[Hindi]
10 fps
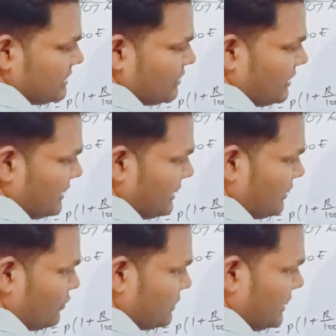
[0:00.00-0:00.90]
जीरो
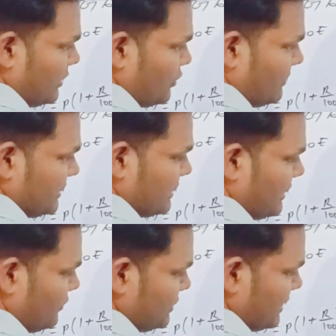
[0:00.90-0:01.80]
एक उतने अंकों बाद
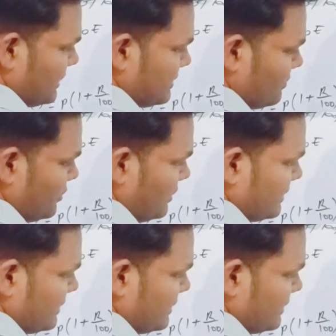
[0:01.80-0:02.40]
क्या हो जाएगा दशमलव